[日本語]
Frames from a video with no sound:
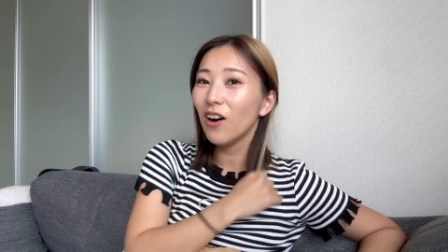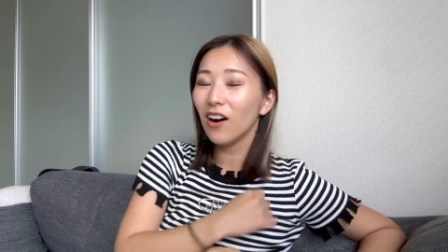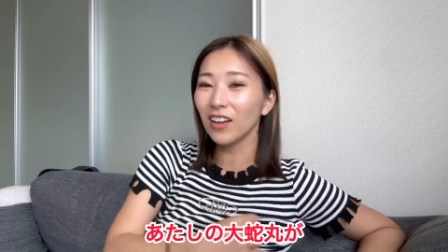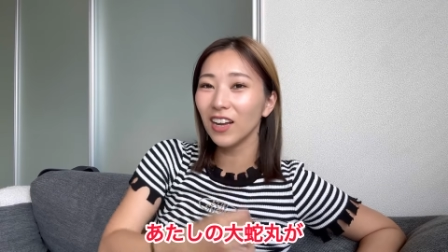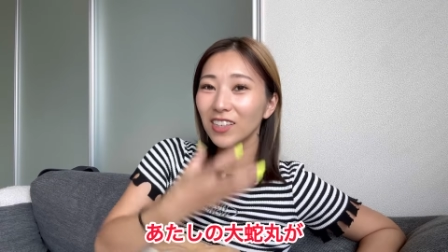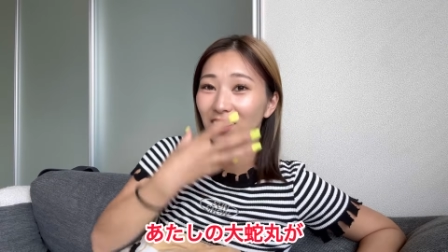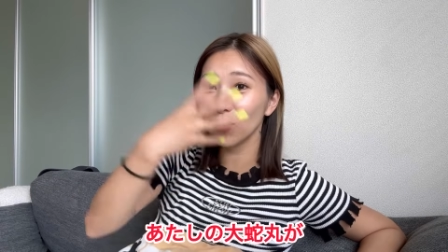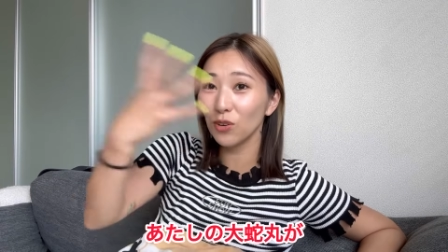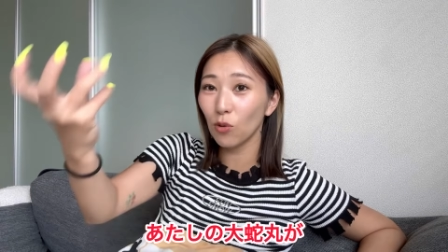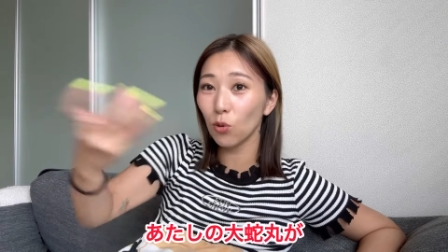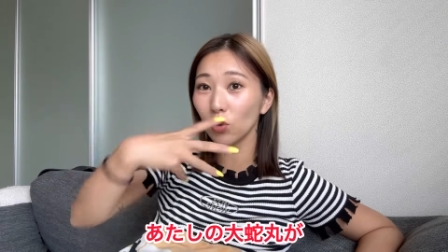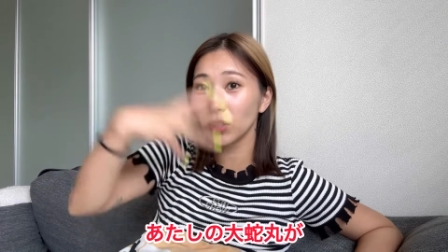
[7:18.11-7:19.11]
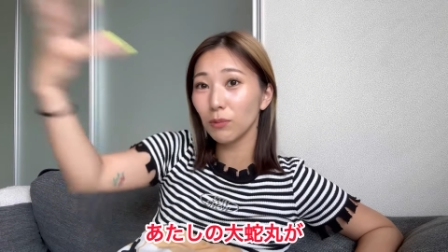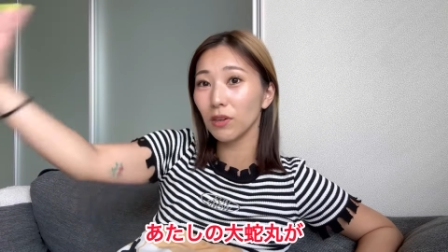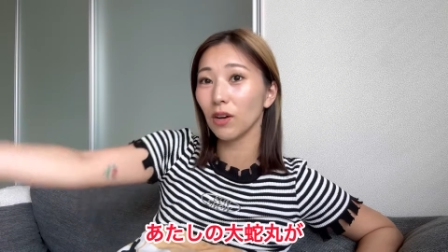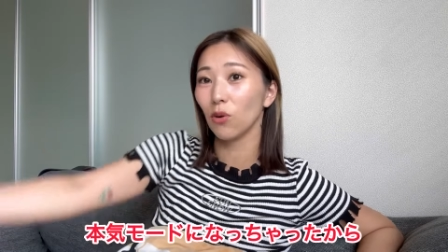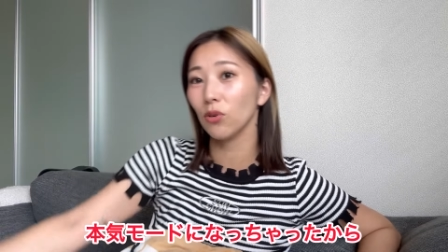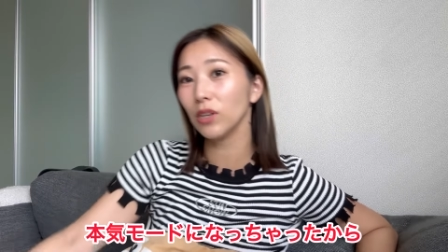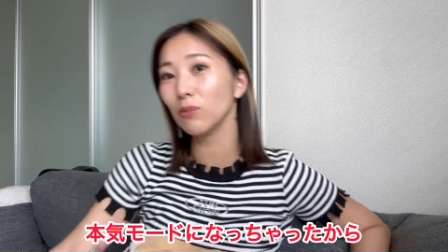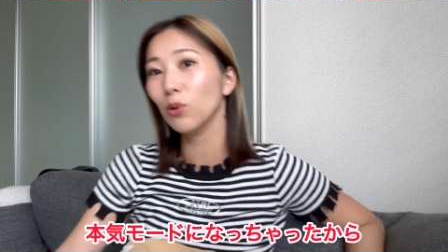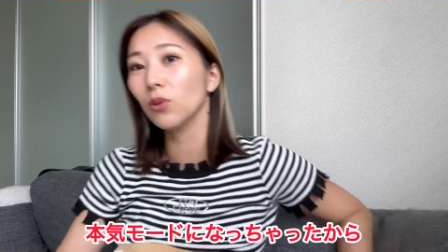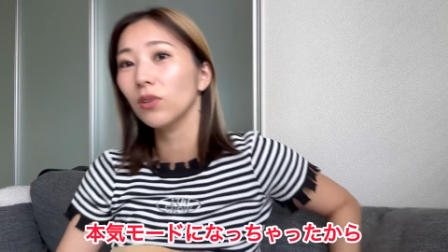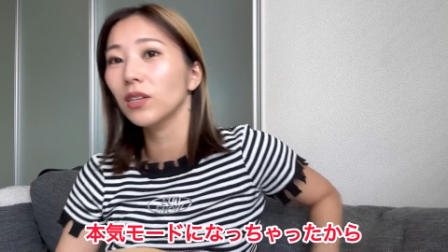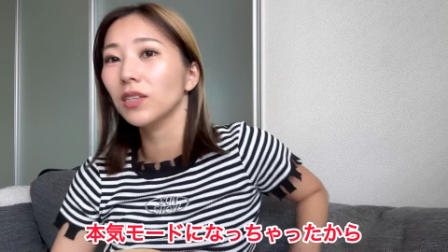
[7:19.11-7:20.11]
私のオロチマルが本気
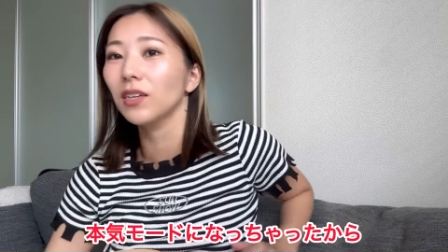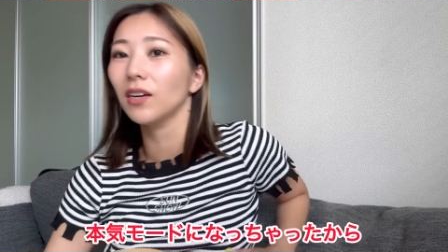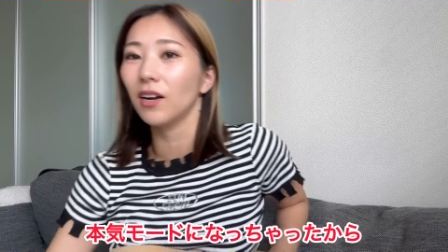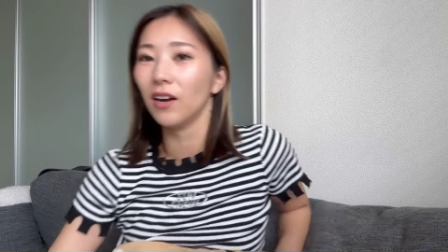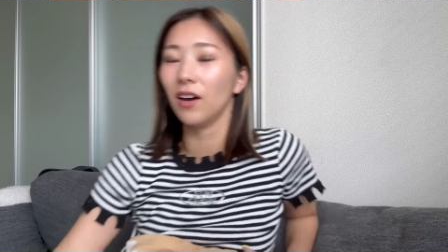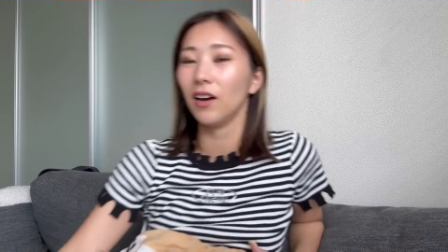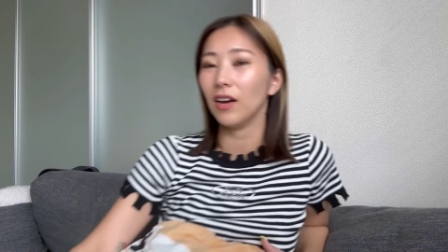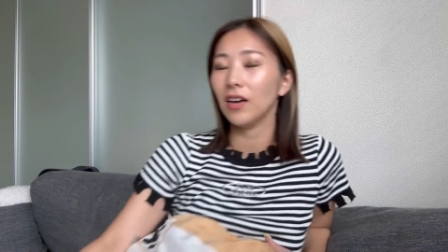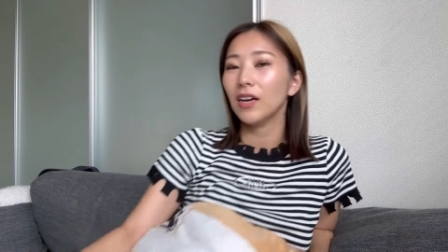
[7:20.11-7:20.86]
モードになっちゃったから